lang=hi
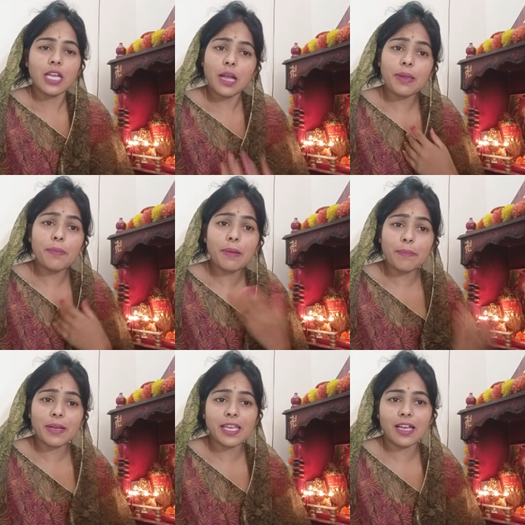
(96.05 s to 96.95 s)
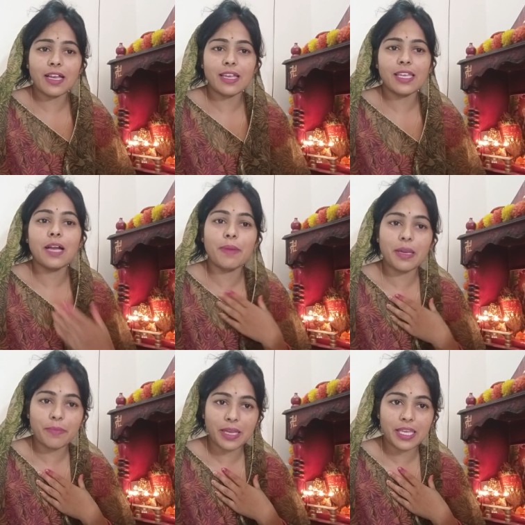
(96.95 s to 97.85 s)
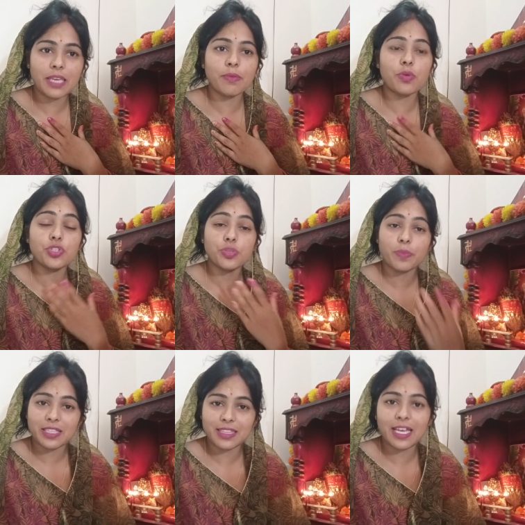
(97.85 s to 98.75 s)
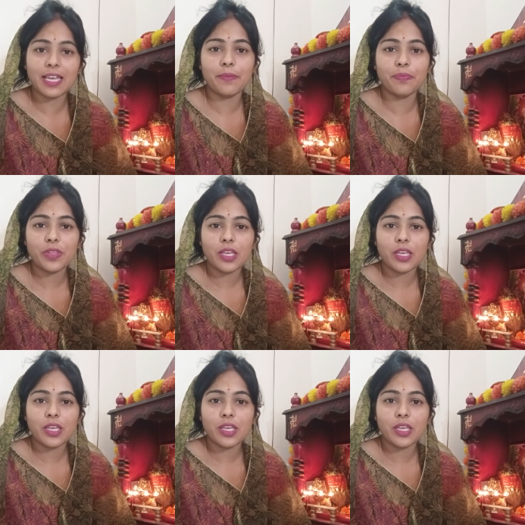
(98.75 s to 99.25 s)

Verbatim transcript: हमारे पापा के यहाँ या हमारे मायके में कुछ पड़ता है